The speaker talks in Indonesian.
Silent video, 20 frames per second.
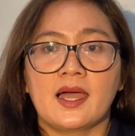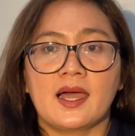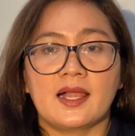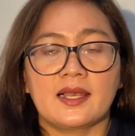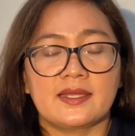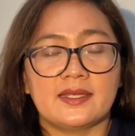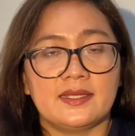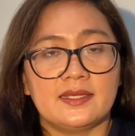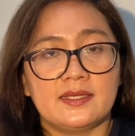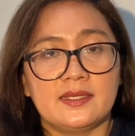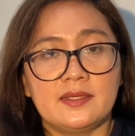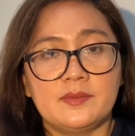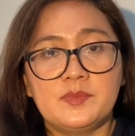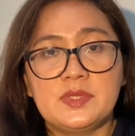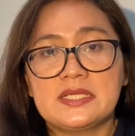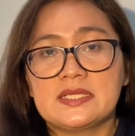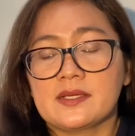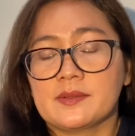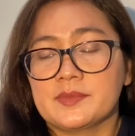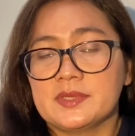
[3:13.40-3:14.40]
Hal ini
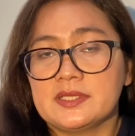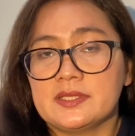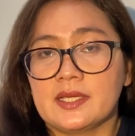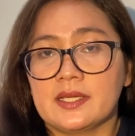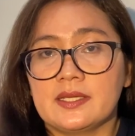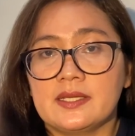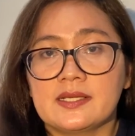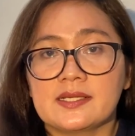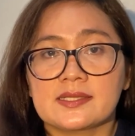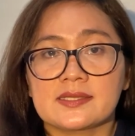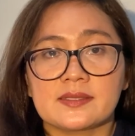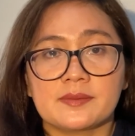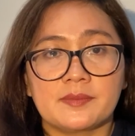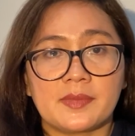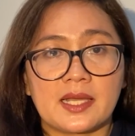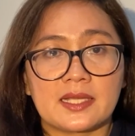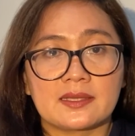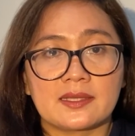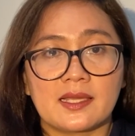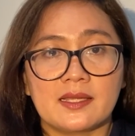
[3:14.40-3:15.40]
bisa menjadi
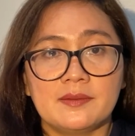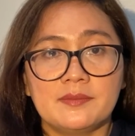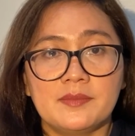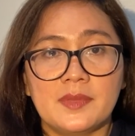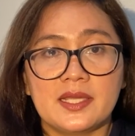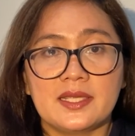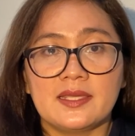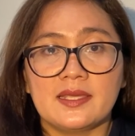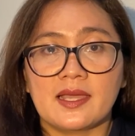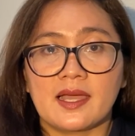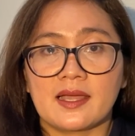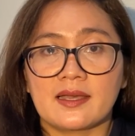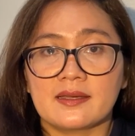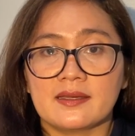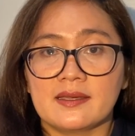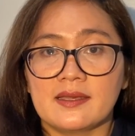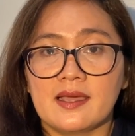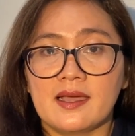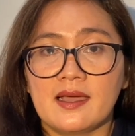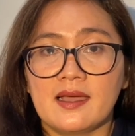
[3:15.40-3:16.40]
kesempatan bagi
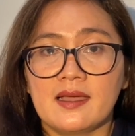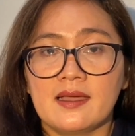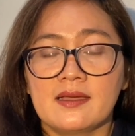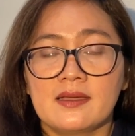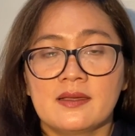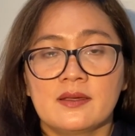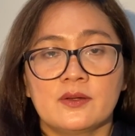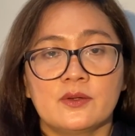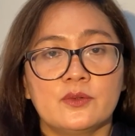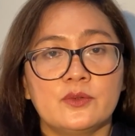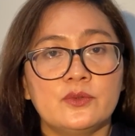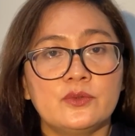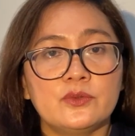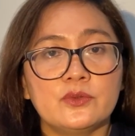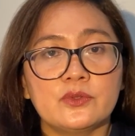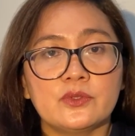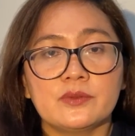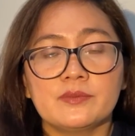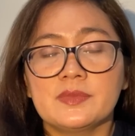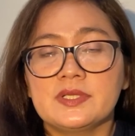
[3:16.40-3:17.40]
Anda
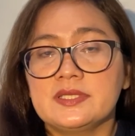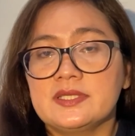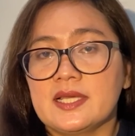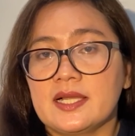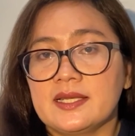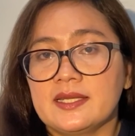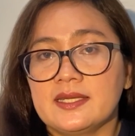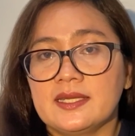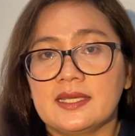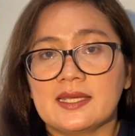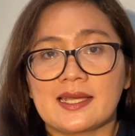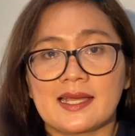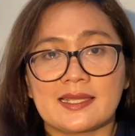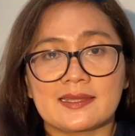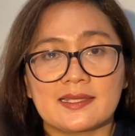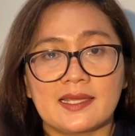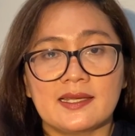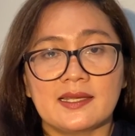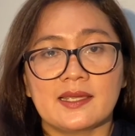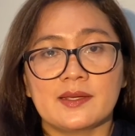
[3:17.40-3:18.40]
untuk menjalin
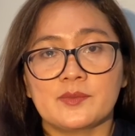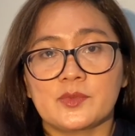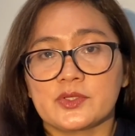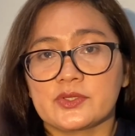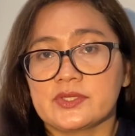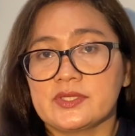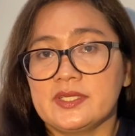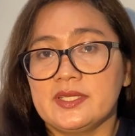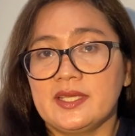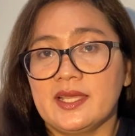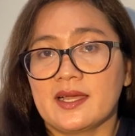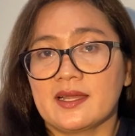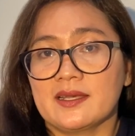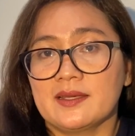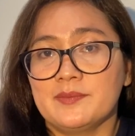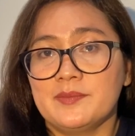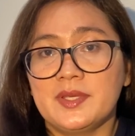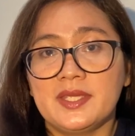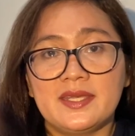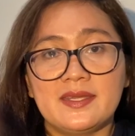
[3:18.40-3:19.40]
ikatan emosi yang
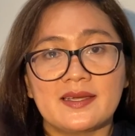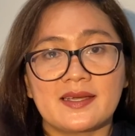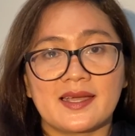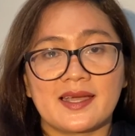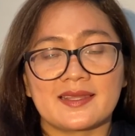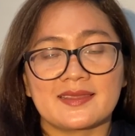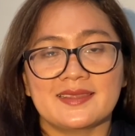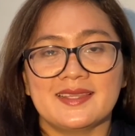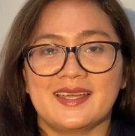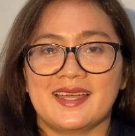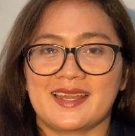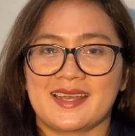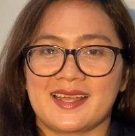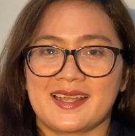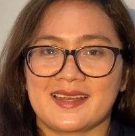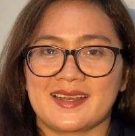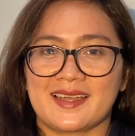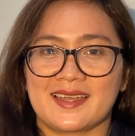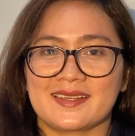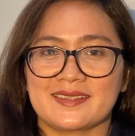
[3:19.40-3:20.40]
lebih dekat dengan
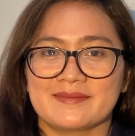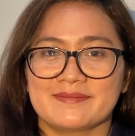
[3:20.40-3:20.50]
anak.